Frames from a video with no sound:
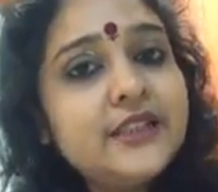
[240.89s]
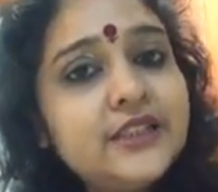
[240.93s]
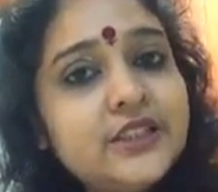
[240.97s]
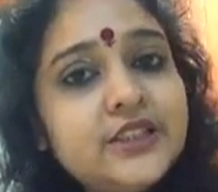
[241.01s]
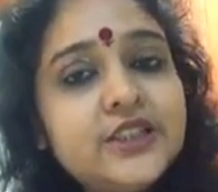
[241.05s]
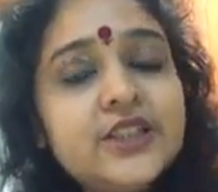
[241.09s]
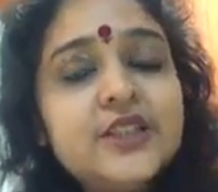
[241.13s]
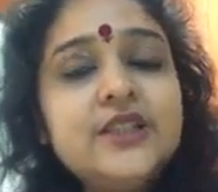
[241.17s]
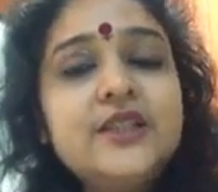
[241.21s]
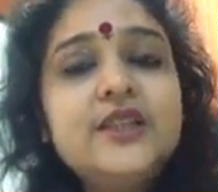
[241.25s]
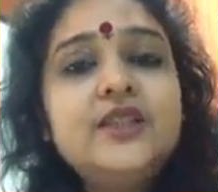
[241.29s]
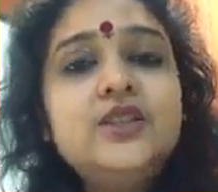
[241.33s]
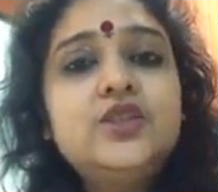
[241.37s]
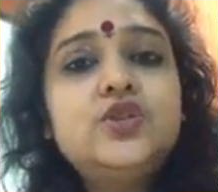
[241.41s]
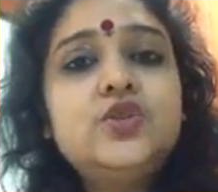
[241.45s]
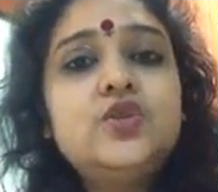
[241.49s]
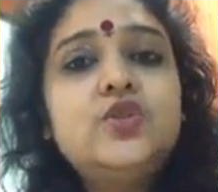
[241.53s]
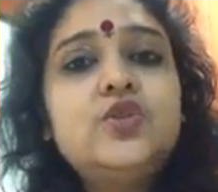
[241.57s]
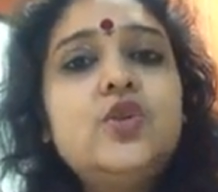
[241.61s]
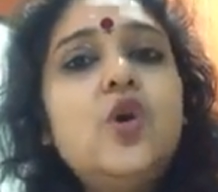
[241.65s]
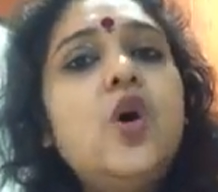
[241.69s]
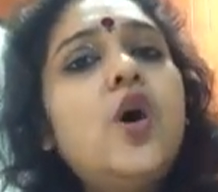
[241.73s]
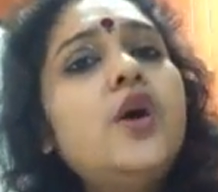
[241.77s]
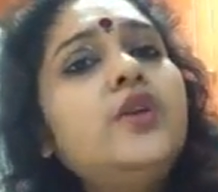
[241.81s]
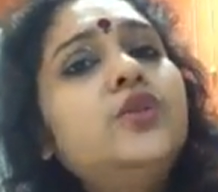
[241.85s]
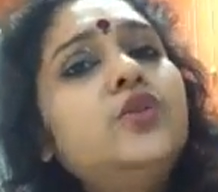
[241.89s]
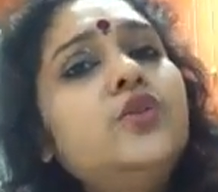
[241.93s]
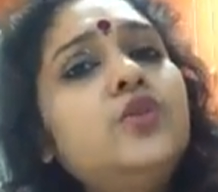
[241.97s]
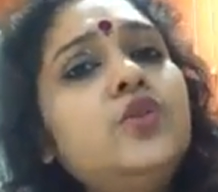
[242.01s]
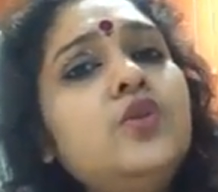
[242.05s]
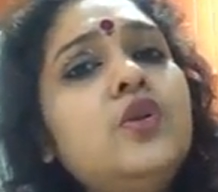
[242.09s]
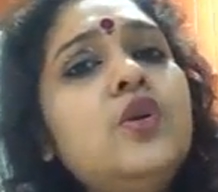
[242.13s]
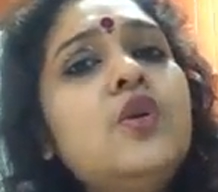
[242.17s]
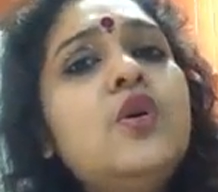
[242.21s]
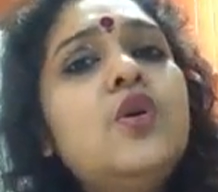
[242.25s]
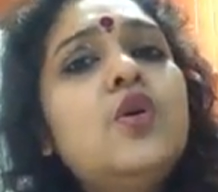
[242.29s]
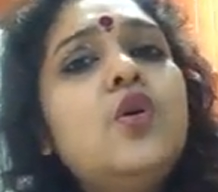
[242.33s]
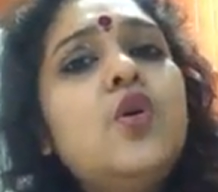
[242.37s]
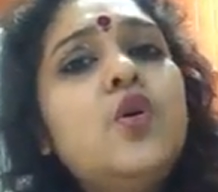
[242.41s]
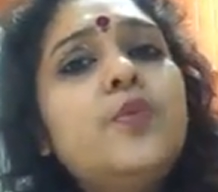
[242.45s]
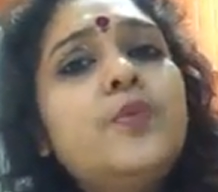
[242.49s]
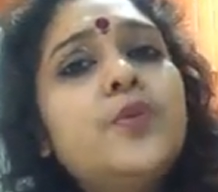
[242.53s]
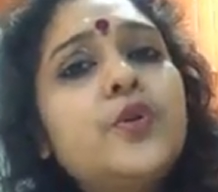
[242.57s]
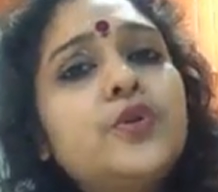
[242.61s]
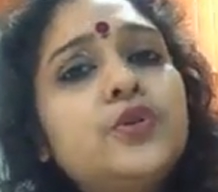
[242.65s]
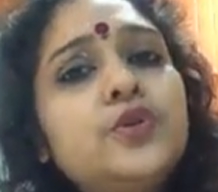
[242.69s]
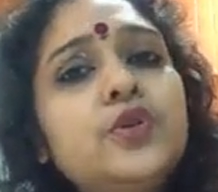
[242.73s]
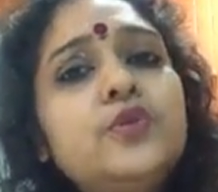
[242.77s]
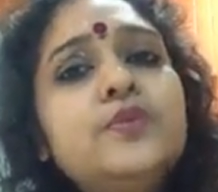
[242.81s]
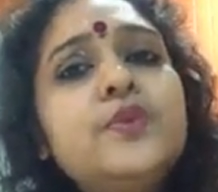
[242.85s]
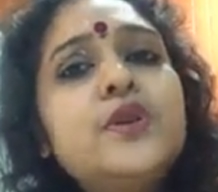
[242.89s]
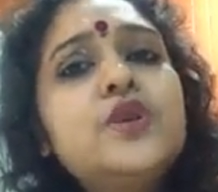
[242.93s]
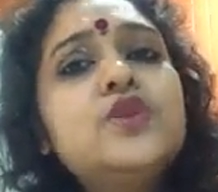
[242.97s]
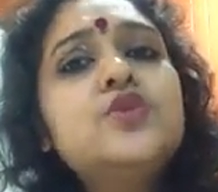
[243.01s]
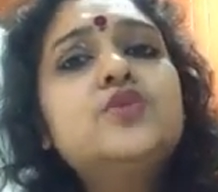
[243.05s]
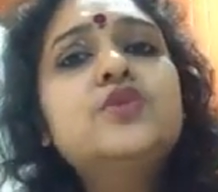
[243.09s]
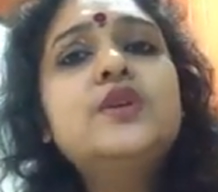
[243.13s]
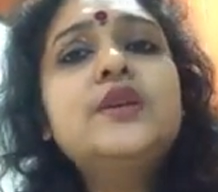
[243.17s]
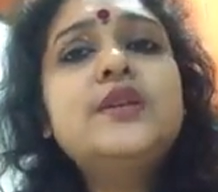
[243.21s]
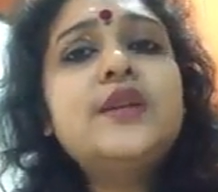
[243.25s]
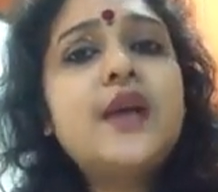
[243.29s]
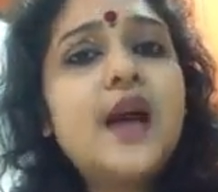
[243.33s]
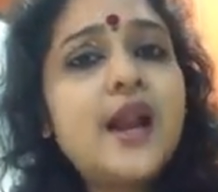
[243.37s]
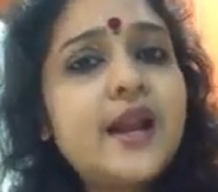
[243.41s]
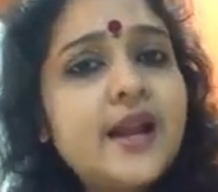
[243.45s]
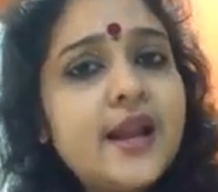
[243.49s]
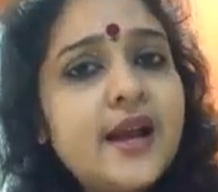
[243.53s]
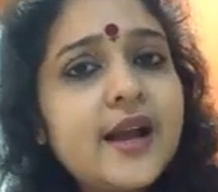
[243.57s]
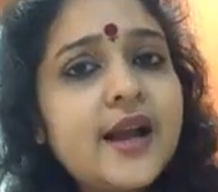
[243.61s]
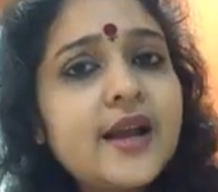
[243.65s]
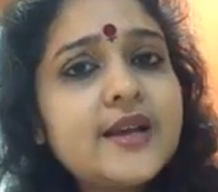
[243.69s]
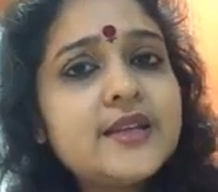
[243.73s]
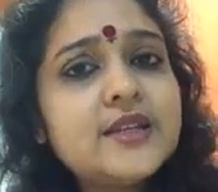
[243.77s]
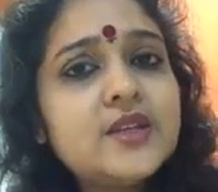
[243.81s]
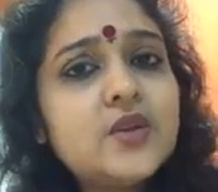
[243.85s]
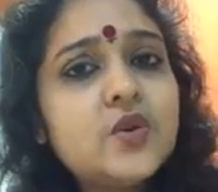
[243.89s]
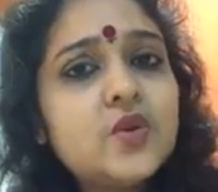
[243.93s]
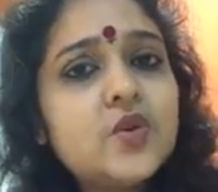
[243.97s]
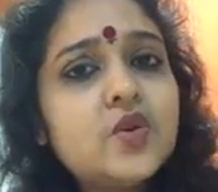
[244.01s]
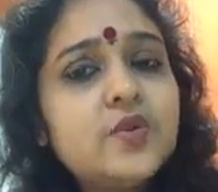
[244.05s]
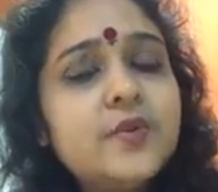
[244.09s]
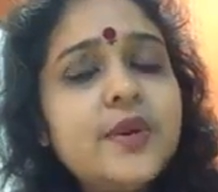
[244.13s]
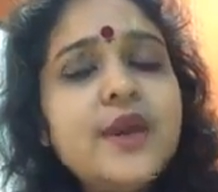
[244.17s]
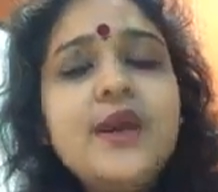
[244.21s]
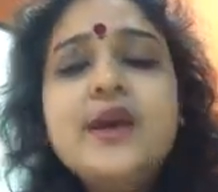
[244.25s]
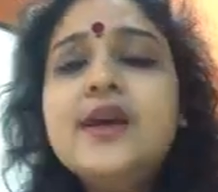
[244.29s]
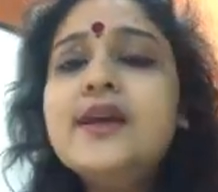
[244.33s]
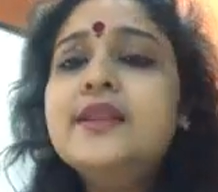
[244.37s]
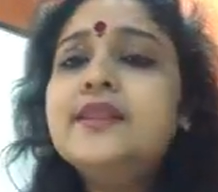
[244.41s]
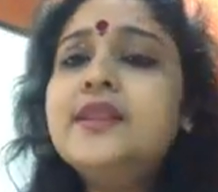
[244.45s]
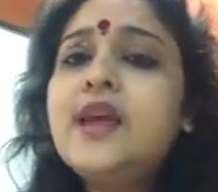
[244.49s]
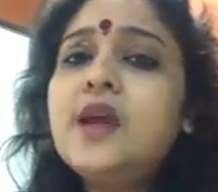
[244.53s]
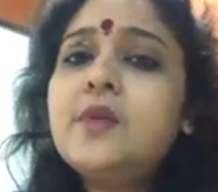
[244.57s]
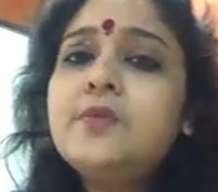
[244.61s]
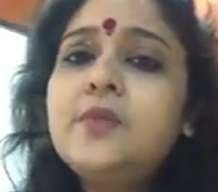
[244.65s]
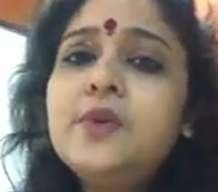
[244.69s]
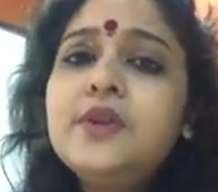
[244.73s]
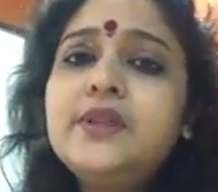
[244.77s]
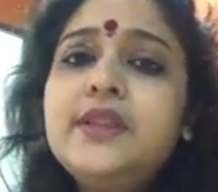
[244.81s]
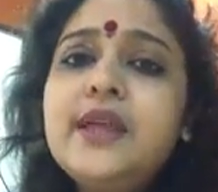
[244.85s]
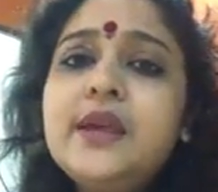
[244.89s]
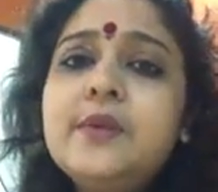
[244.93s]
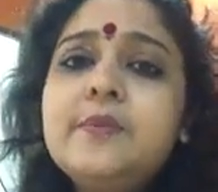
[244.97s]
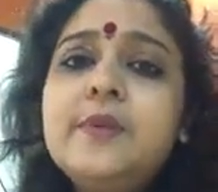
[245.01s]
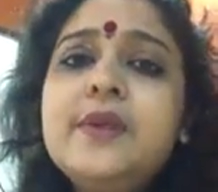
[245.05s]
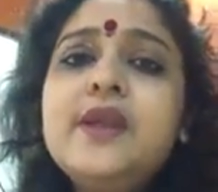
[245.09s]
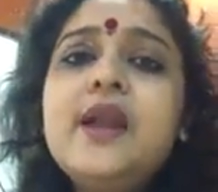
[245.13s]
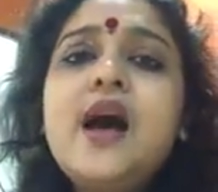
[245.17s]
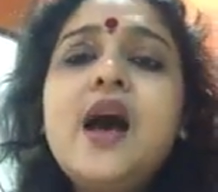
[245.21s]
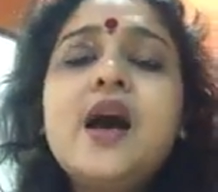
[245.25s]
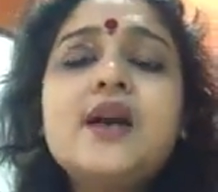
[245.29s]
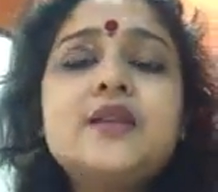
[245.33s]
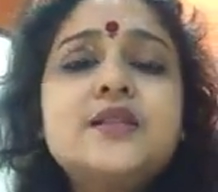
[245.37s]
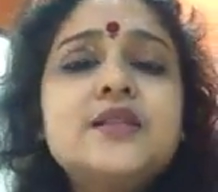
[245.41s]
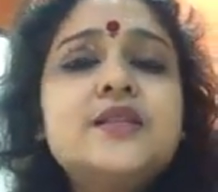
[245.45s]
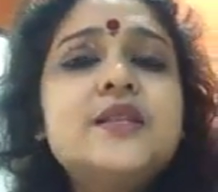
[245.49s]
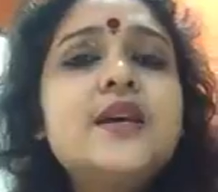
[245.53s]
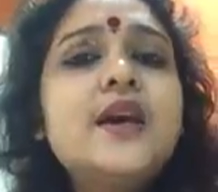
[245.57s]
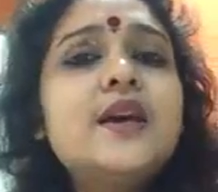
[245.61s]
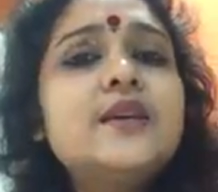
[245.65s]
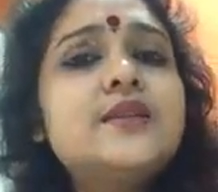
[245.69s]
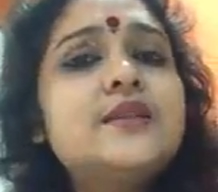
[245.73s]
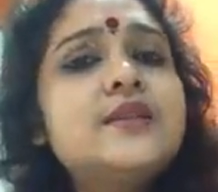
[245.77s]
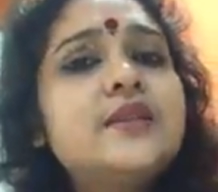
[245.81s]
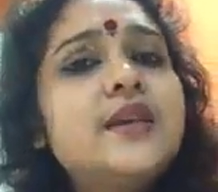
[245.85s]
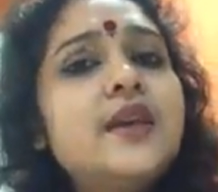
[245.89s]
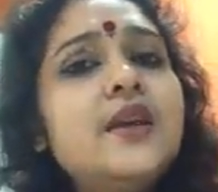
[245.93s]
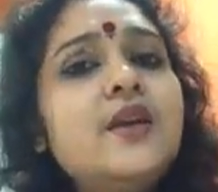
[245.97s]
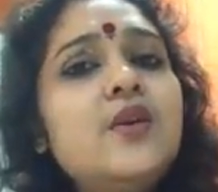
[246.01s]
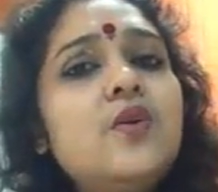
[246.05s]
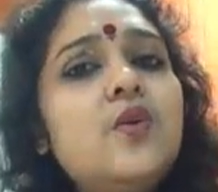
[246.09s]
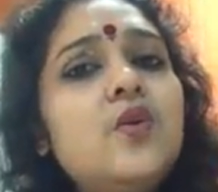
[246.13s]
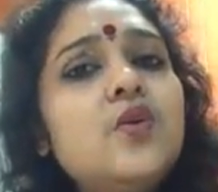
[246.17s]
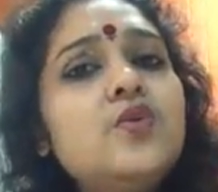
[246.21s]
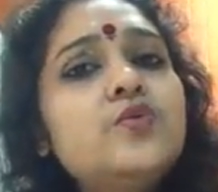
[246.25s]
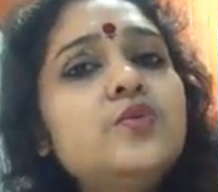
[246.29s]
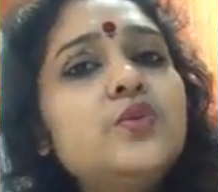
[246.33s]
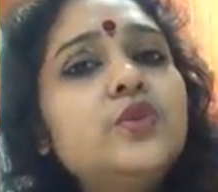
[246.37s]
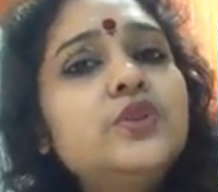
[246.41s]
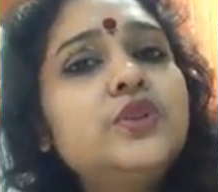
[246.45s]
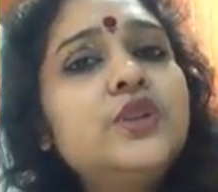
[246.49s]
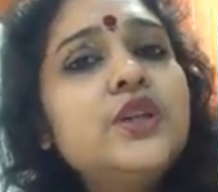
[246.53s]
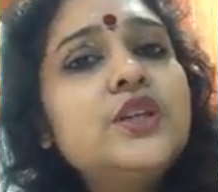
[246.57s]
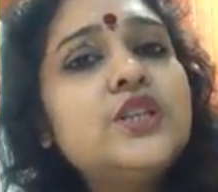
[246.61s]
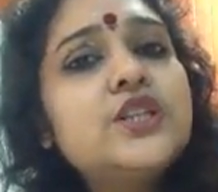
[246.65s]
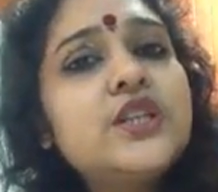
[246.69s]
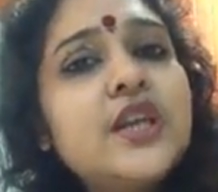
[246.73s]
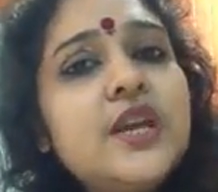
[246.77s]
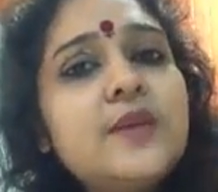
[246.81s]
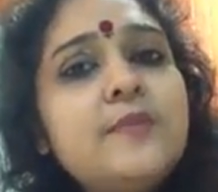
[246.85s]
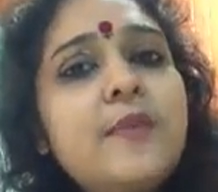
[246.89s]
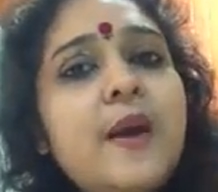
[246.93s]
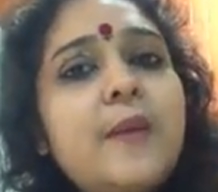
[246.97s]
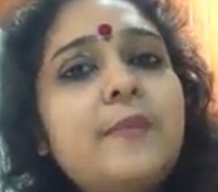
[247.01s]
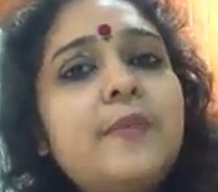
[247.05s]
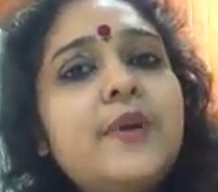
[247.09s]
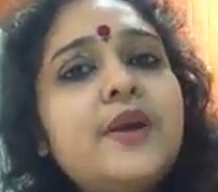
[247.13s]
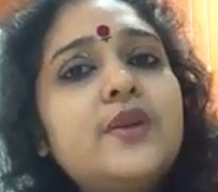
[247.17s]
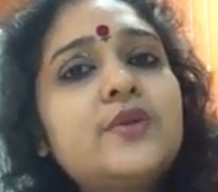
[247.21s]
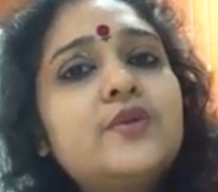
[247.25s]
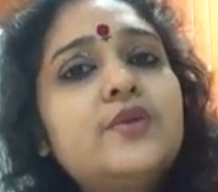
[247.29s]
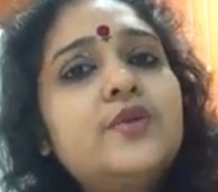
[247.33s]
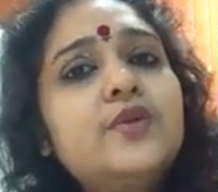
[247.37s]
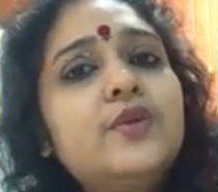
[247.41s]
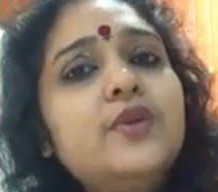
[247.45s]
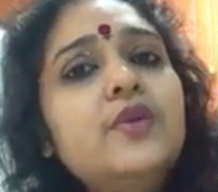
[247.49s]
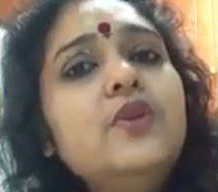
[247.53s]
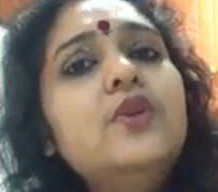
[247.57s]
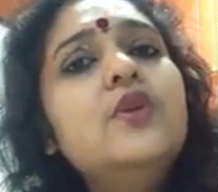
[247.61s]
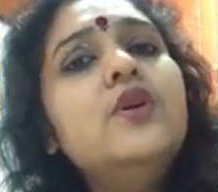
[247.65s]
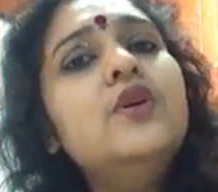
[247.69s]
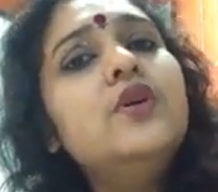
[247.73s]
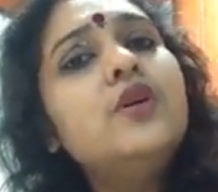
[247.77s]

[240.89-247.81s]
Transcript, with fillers: অ্যাডিকশনের জন্য হয়তো ও প্রথম কিছুদিন কান্নাকাটি করবে তারপর দেখবেন আস্তে আস্তে ওর মধ্যে সেই ব্যাপারগুলো